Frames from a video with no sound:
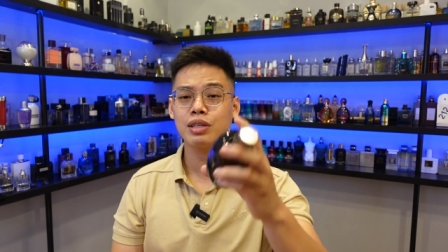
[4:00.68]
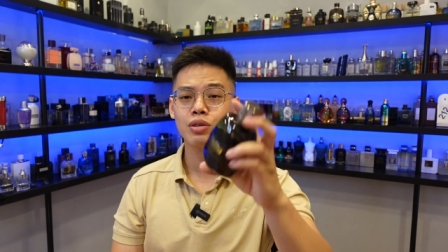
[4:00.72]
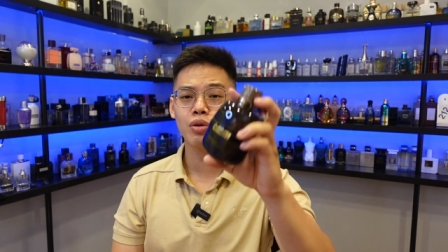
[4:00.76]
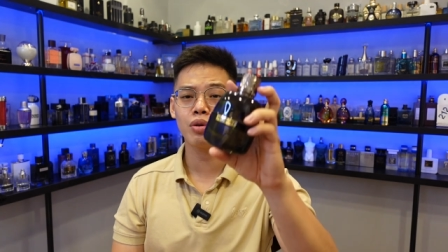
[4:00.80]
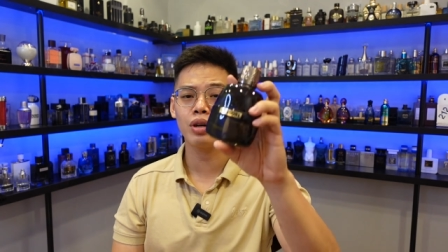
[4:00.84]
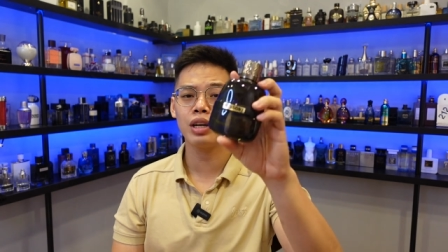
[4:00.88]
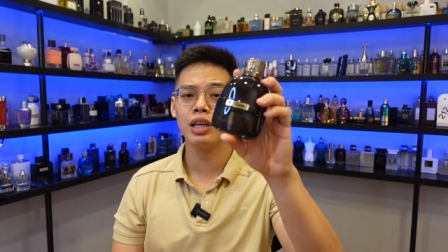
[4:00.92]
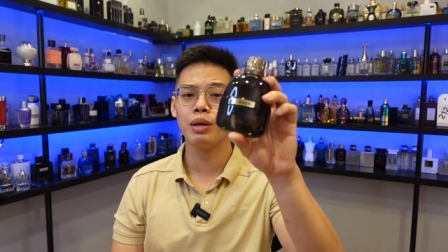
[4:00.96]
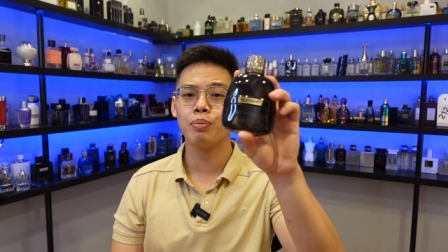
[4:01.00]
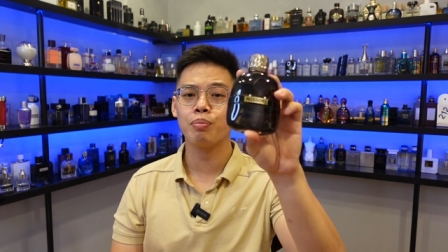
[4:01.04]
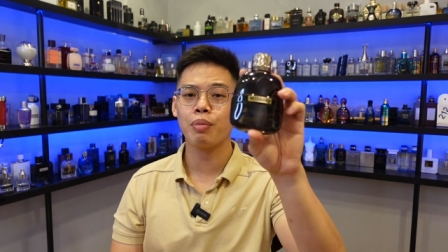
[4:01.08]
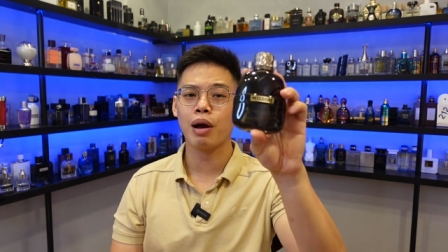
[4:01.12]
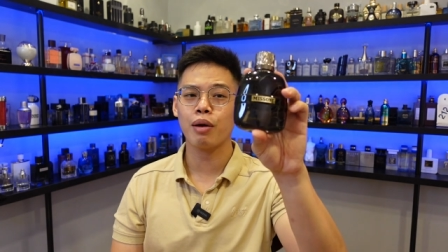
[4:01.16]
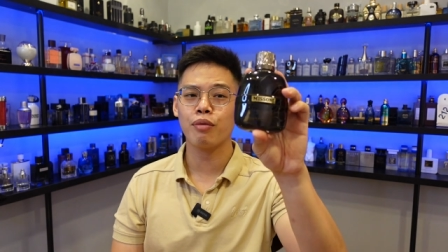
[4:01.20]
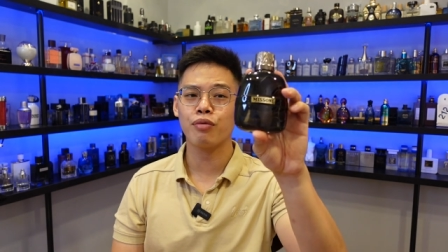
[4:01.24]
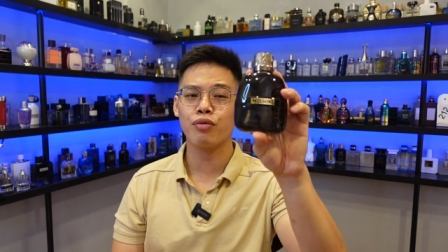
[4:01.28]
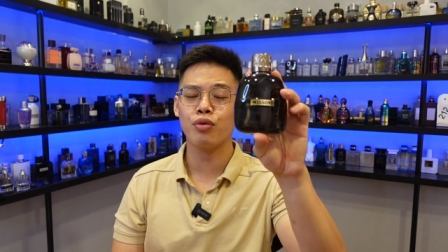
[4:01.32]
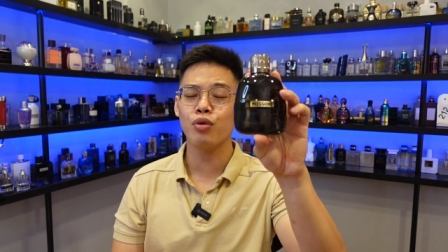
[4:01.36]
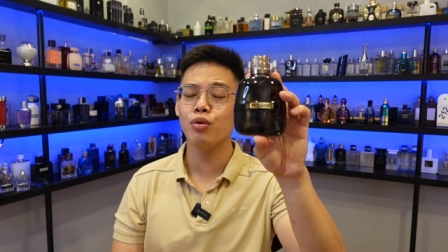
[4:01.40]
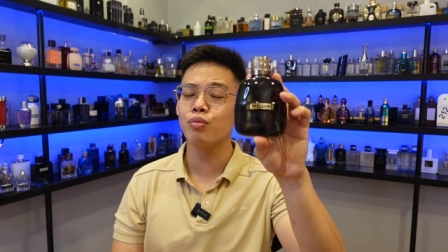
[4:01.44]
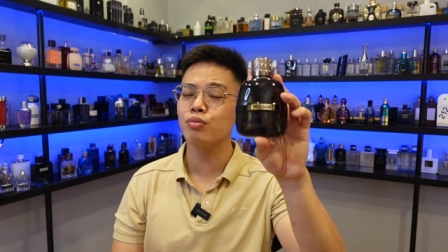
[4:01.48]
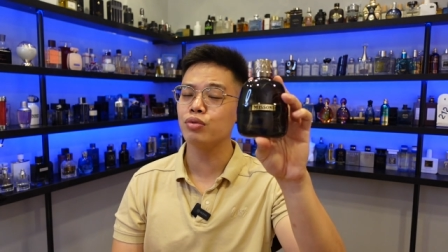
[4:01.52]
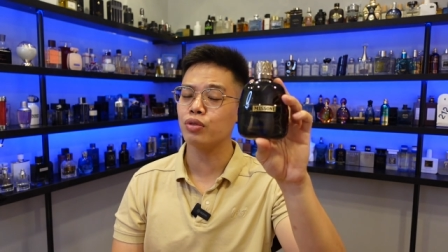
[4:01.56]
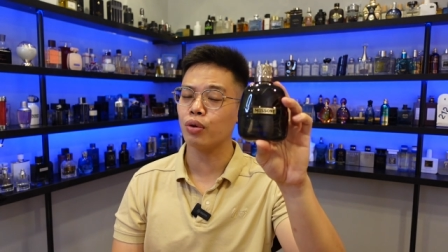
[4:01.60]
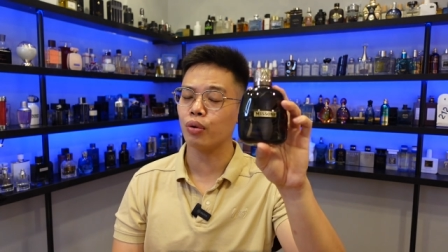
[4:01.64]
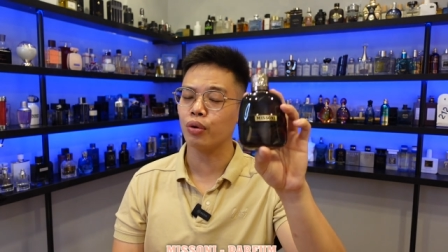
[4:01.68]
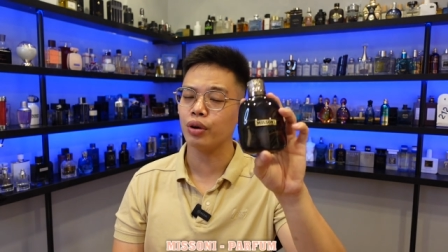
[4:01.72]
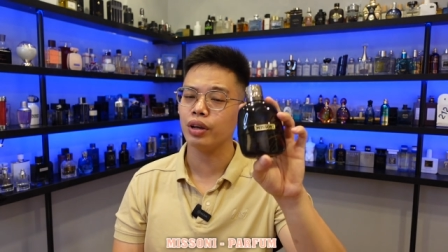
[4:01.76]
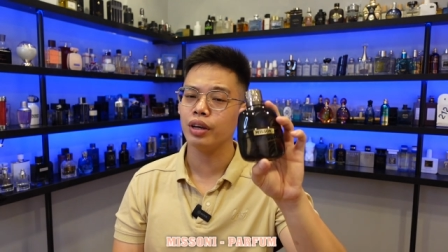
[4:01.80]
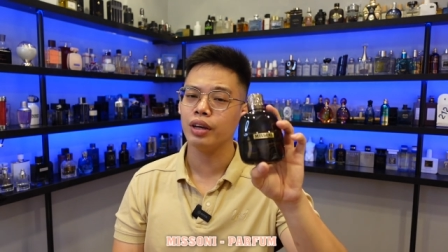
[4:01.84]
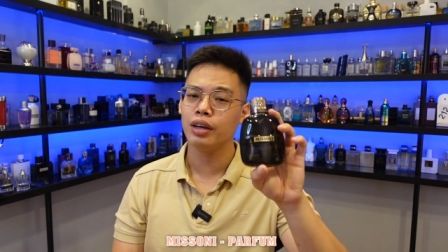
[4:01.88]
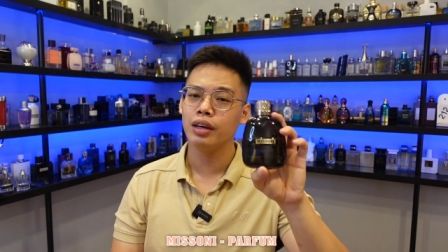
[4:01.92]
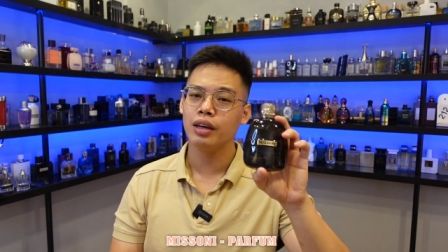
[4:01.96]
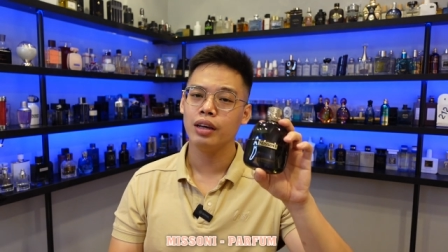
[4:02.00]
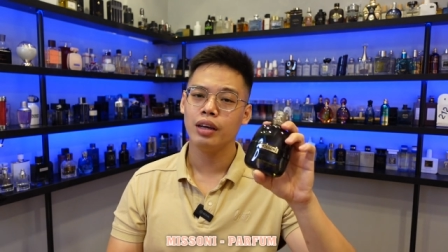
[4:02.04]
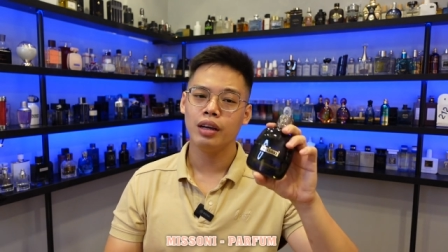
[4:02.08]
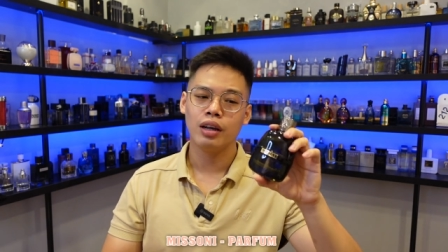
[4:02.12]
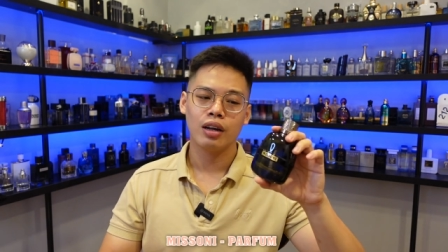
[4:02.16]
Missoni Parfum rồi
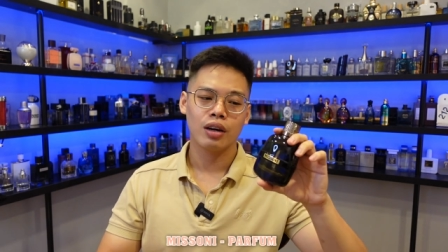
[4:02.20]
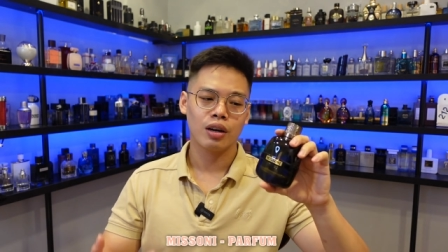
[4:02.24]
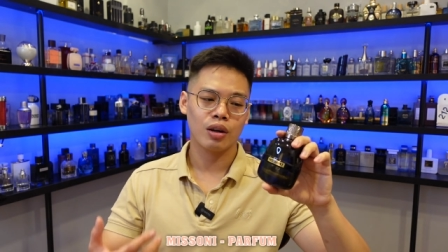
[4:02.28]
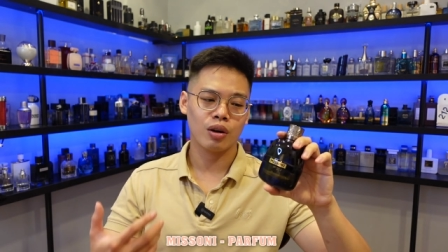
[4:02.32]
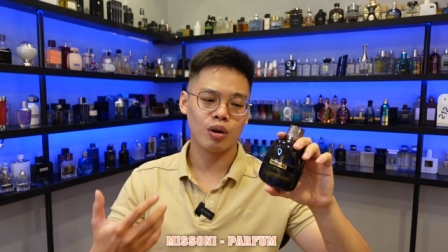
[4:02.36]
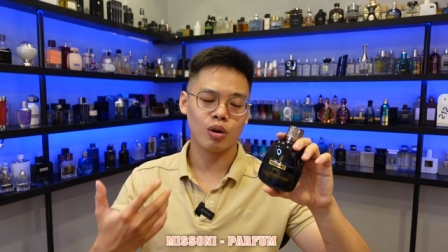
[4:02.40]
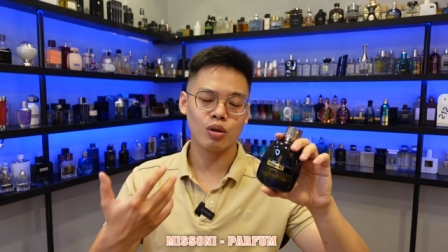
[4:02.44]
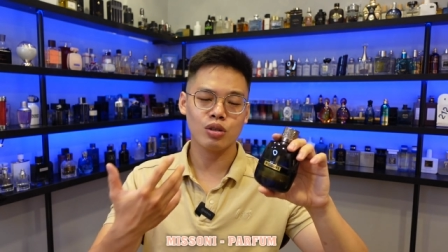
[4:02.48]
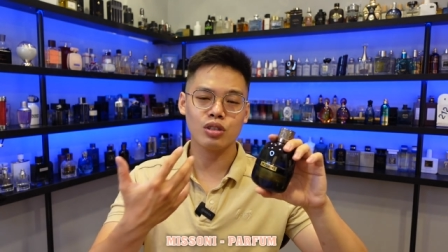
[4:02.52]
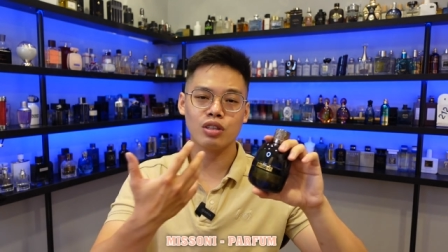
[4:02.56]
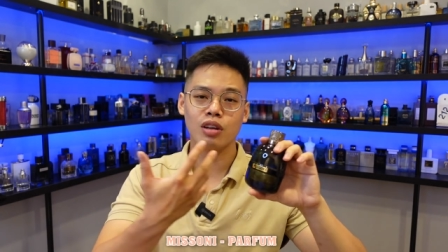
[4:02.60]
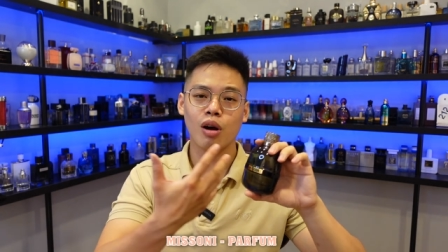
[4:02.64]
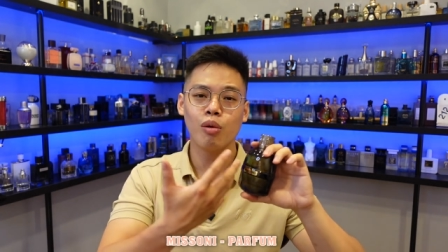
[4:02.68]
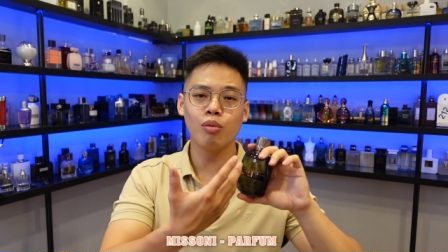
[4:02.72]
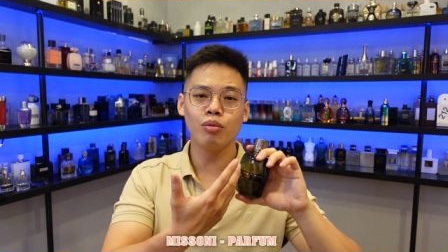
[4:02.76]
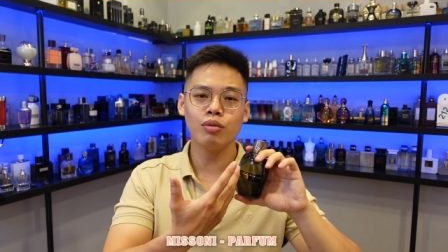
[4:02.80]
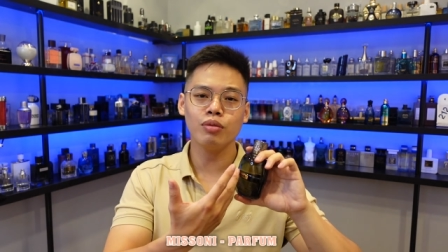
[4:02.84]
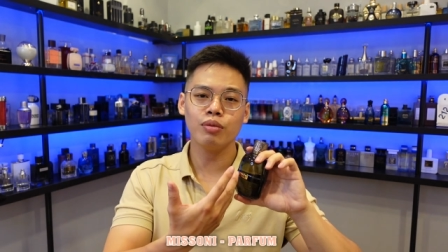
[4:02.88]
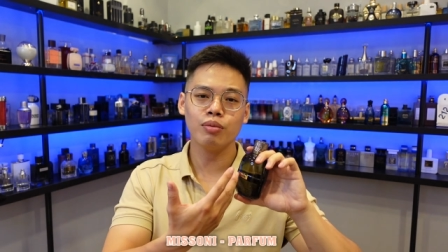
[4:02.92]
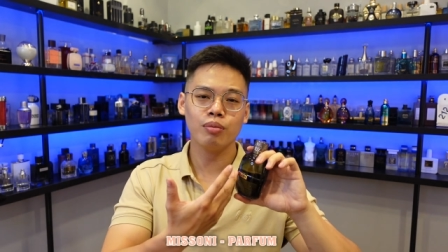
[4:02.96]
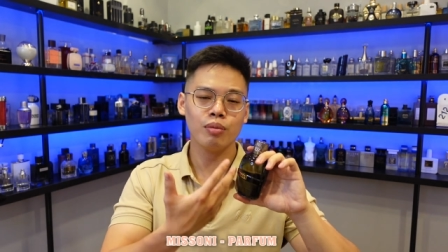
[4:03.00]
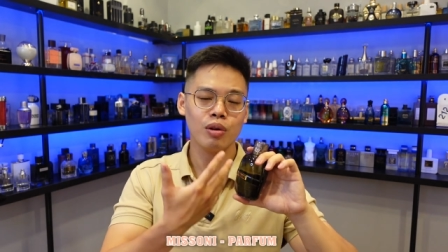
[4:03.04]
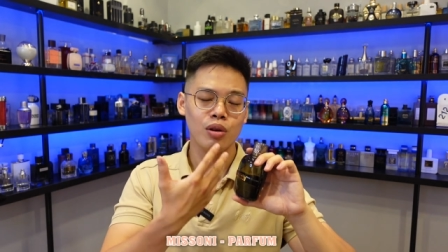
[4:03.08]
nó giống